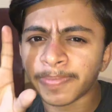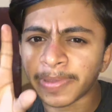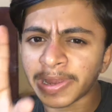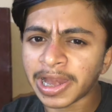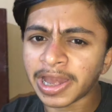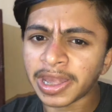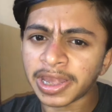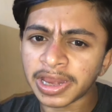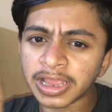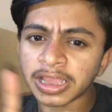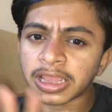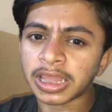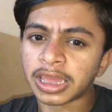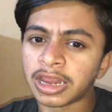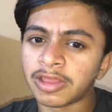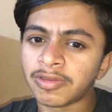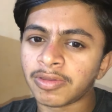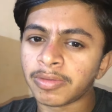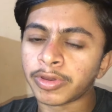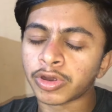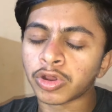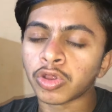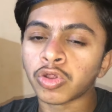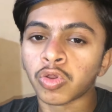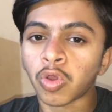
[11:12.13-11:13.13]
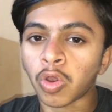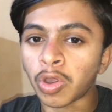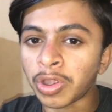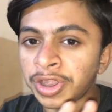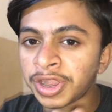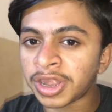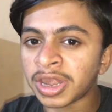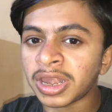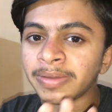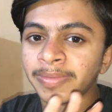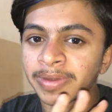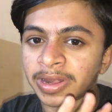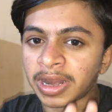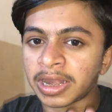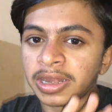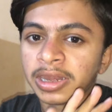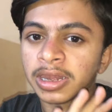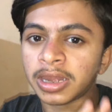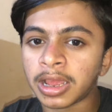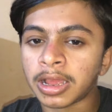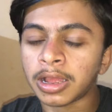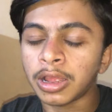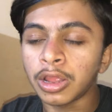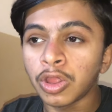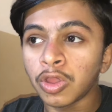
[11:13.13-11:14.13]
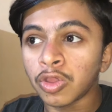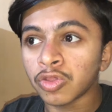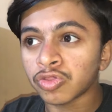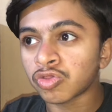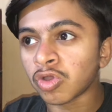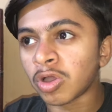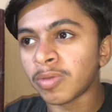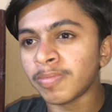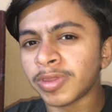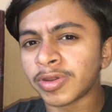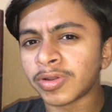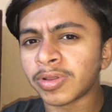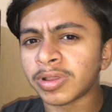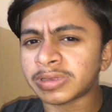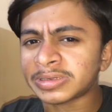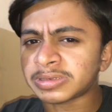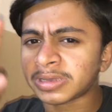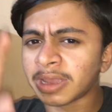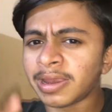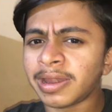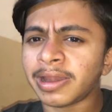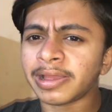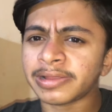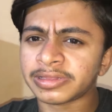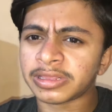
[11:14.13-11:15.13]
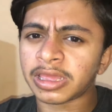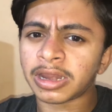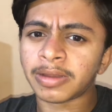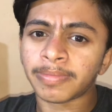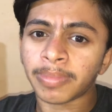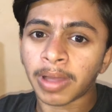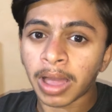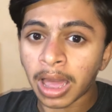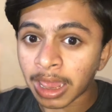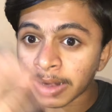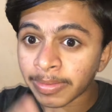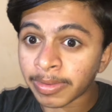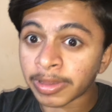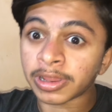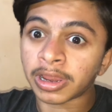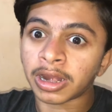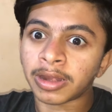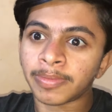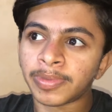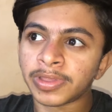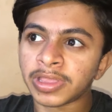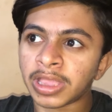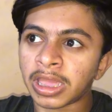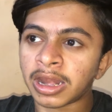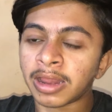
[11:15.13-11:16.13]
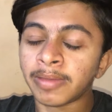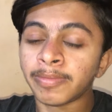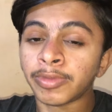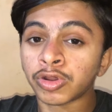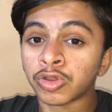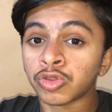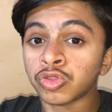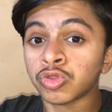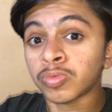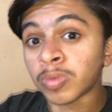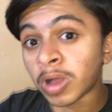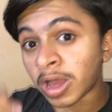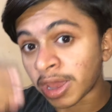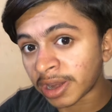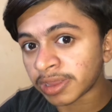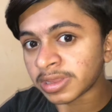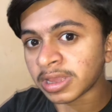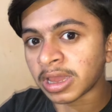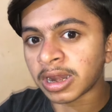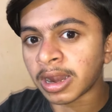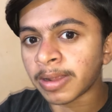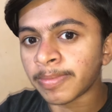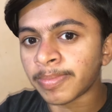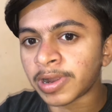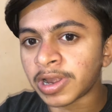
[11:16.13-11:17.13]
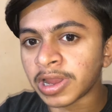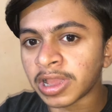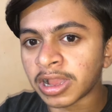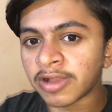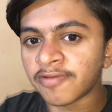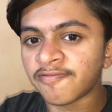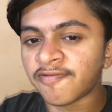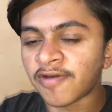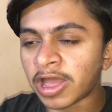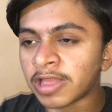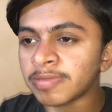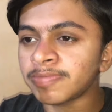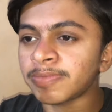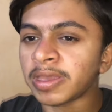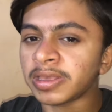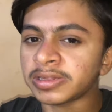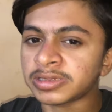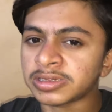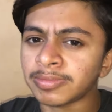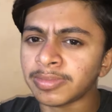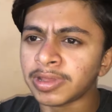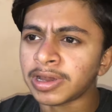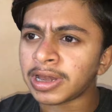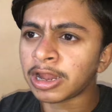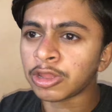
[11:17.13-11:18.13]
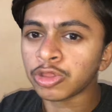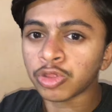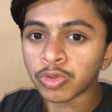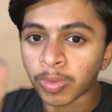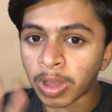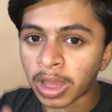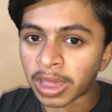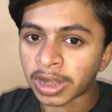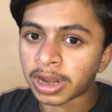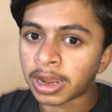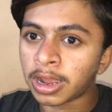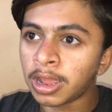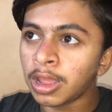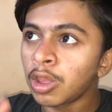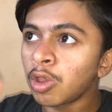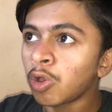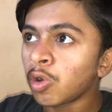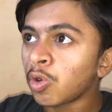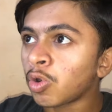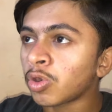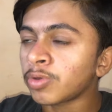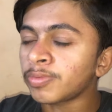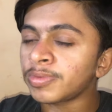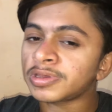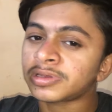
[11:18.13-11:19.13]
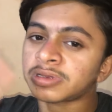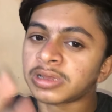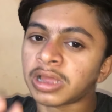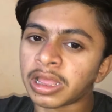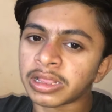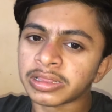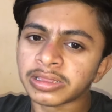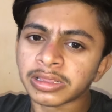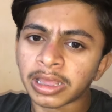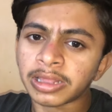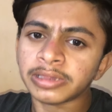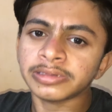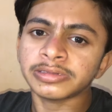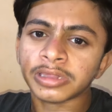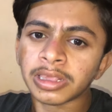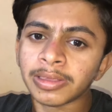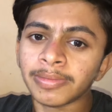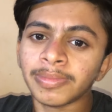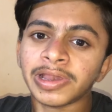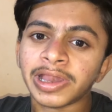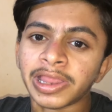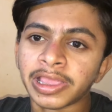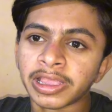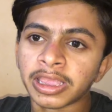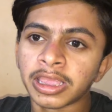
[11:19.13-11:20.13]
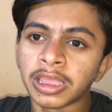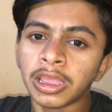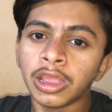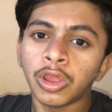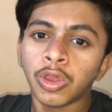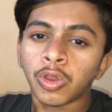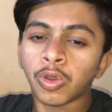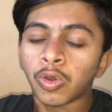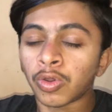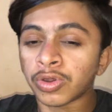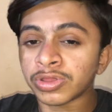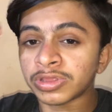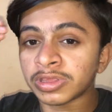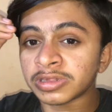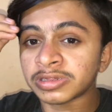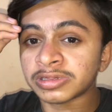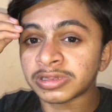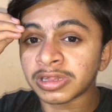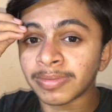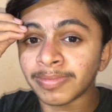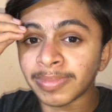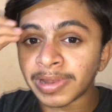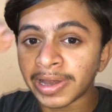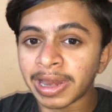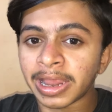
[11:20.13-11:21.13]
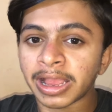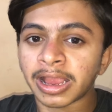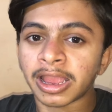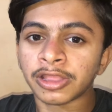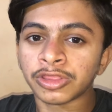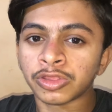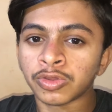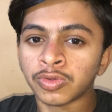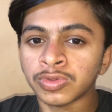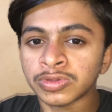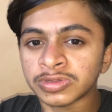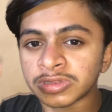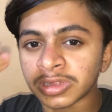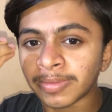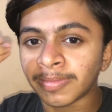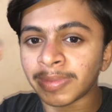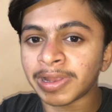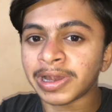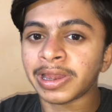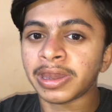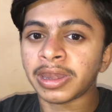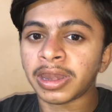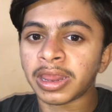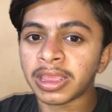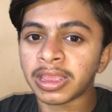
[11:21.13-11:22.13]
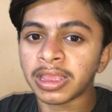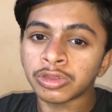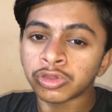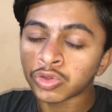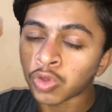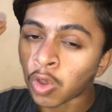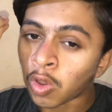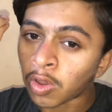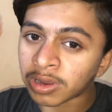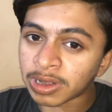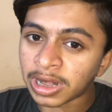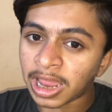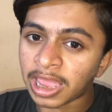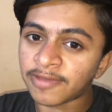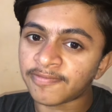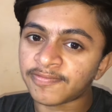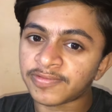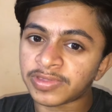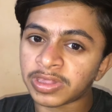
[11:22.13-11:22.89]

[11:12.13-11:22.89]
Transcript: प्लानिंग करी है मेरे को कंटेंट बनाने ना तो अब मेरे को अच्छा नहीं लगता है बार बार घर पे जाना मेरे को दोबारा जाना पड़ेगा फाज भाई से मिलना दोबारा और मिश्कात खान से ही मिलेंगे और जिससे मिलने गए थे तो उनसे मिले नहीं डॉग लाइफ